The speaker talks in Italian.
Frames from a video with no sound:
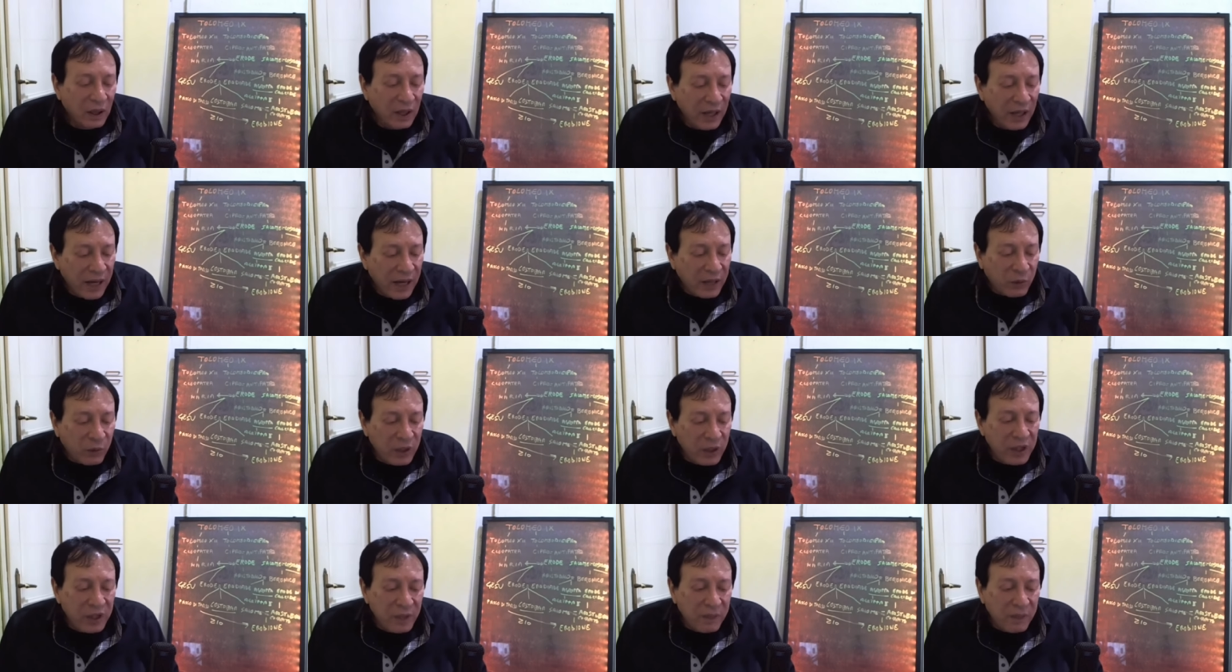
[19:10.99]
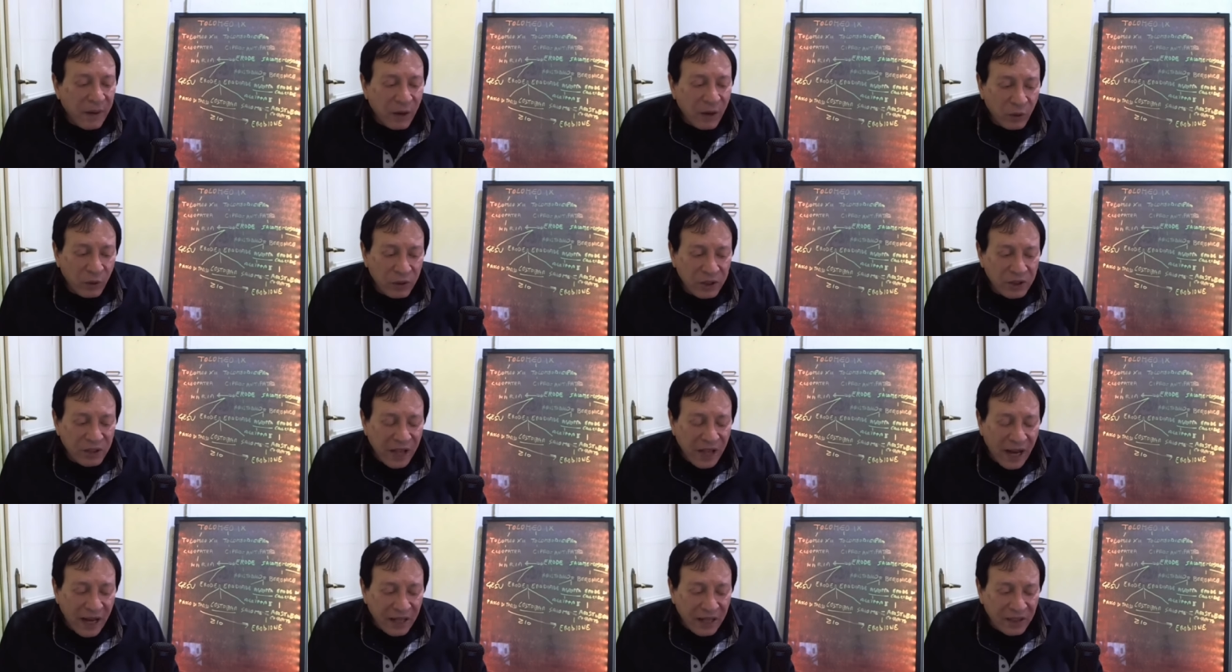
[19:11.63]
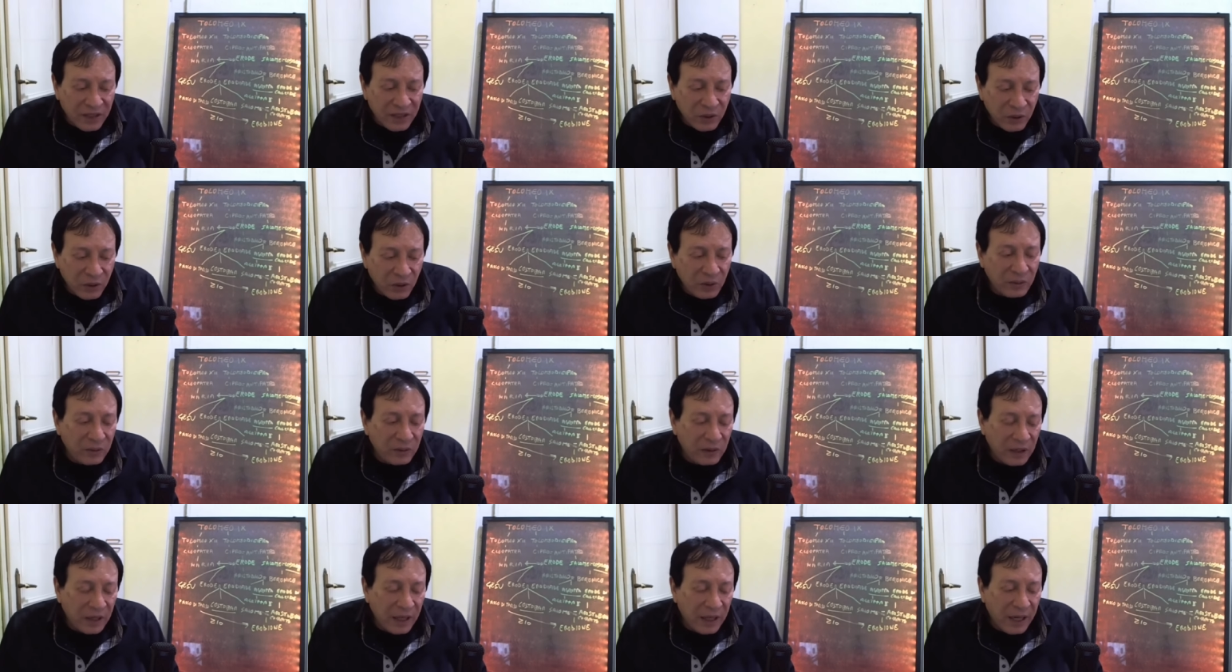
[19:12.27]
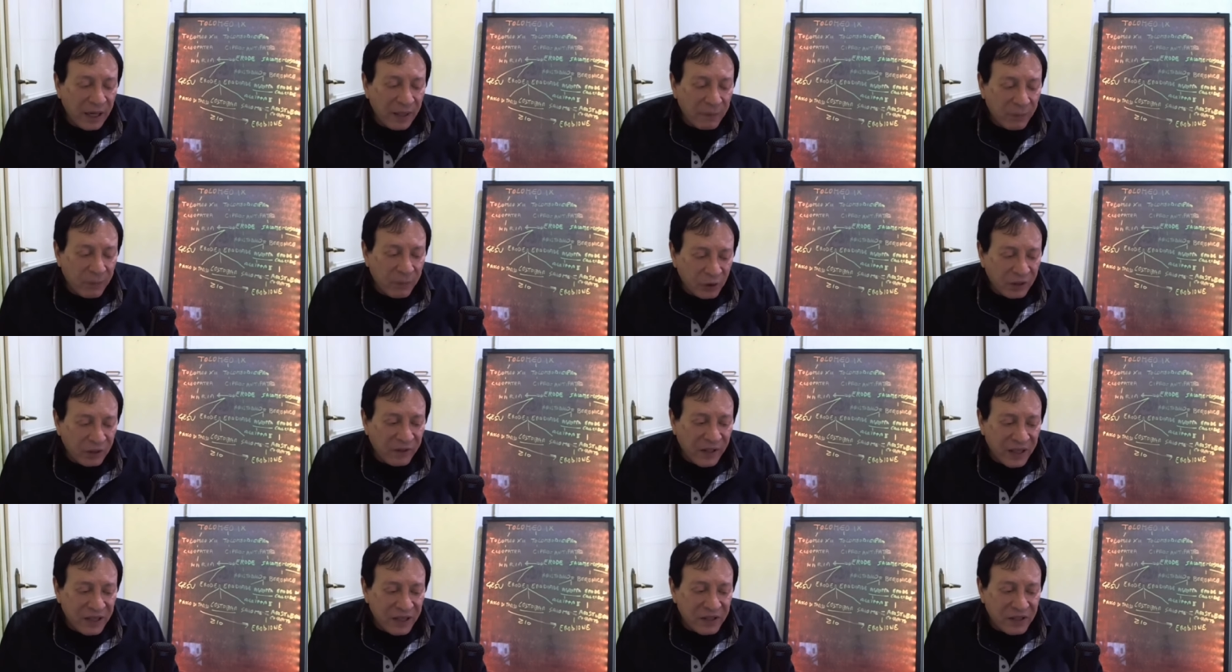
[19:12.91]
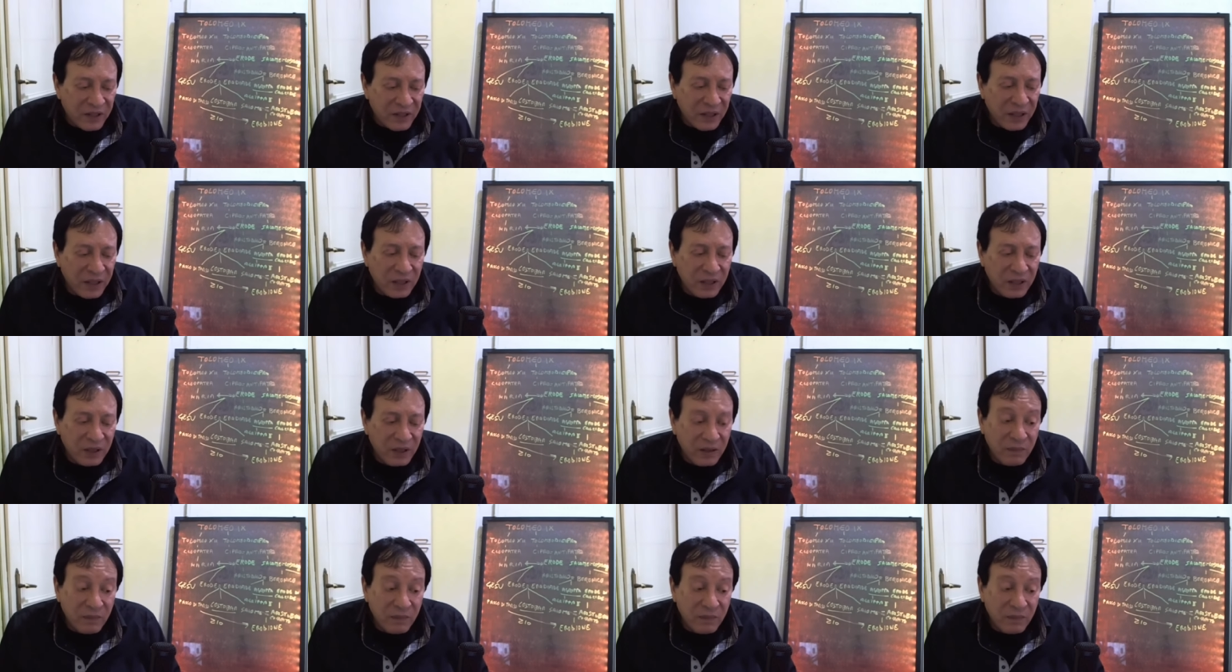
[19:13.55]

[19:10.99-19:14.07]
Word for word: E quindi Paolo di Tarso eh, poteva essere